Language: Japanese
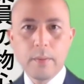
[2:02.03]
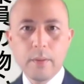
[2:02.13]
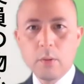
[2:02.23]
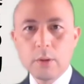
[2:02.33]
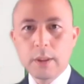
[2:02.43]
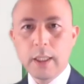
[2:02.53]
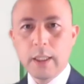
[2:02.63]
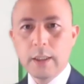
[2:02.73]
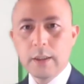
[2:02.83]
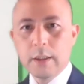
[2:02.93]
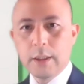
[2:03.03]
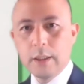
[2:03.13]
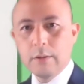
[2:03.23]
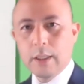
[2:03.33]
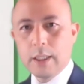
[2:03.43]
後に
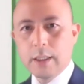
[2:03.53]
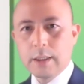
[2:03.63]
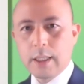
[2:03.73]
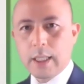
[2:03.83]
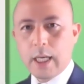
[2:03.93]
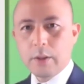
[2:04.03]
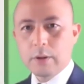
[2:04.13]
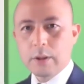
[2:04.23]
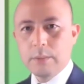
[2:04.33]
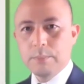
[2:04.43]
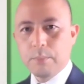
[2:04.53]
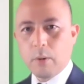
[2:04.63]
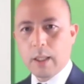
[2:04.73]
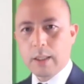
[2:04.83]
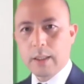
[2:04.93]
人類、社会の進
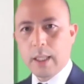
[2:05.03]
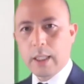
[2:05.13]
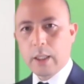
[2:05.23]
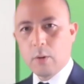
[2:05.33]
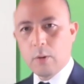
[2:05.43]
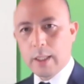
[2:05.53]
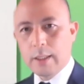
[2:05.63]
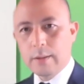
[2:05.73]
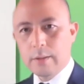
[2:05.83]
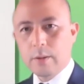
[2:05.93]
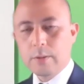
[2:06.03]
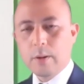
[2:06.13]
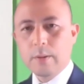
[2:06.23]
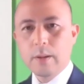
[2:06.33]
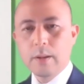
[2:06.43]
歩発展に貢献するこ
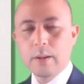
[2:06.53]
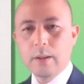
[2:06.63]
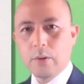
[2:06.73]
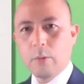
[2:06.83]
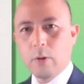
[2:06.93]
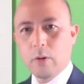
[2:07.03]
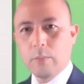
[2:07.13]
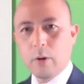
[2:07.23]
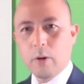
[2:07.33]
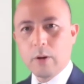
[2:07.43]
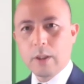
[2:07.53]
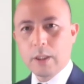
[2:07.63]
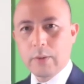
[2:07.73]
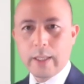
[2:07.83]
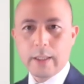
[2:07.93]
と、この文言も
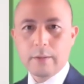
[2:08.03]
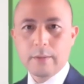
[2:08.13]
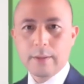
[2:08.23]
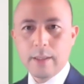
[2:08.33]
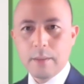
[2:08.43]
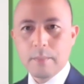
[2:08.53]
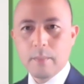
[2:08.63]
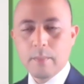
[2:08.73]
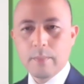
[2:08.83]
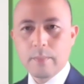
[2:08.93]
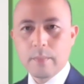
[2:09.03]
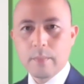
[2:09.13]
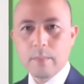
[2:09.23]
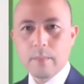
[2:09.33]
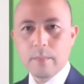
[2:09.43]
加えてるんですね。
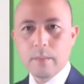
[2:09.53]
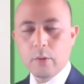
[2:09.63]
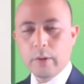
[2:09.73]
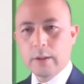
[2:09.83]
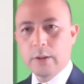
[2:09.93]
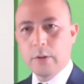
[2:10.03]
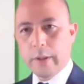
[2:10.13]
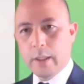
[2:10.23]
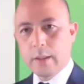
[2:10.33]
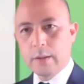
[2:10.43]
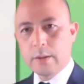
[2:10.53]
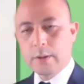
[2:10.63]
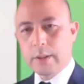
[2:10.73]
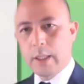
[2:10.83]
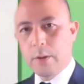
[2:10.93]
より強い、
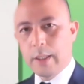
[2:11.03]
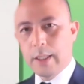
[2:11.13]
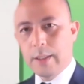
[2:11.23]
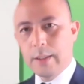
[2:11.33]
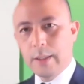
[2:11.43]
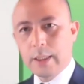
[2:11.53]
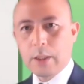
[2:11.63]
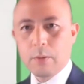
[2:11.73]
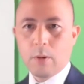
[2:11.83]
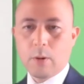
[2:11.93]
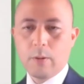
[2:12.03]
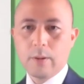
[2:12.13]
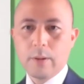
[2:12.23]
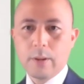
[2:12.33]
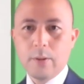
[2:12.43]
そして広い利他の心
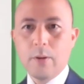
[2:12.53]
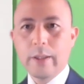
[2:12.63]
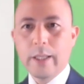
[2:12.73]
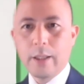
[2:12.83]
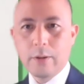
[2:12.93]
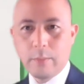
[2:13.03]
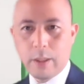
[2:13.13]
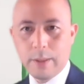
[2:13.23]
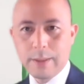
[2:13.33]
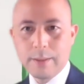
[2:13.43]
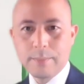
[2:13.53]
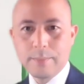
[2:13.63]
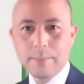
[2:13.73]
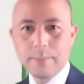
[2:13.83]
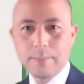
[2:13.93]
と言えると思います。
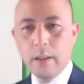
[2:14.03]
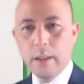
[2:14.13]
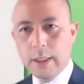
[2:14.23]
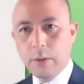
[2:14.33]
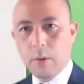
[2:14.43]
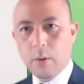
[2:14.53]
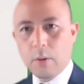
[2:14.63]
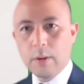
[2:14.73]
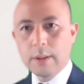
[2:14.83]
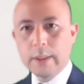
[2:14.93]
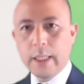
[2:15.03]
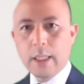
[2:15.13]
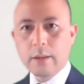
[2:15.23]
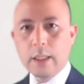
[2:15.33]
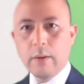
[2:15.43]
利他の心、正
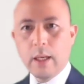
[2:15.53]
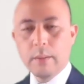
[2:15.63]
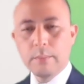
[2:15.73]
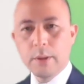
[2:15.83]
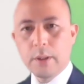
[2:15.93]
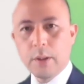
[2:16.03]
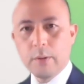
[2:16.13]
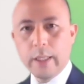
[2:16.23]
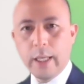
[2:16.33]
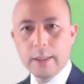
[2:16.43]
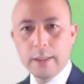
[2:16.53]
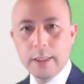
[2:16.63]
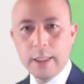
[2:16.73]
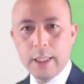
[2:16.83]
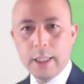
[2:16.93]
確には仏教で
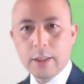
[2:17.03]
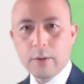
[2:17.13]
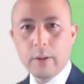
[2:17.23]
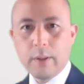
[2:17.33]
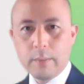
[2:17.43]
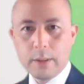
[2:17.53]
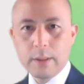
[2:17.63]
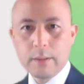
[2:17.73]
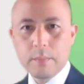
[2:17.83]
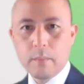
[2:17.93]
自利利他と言われます。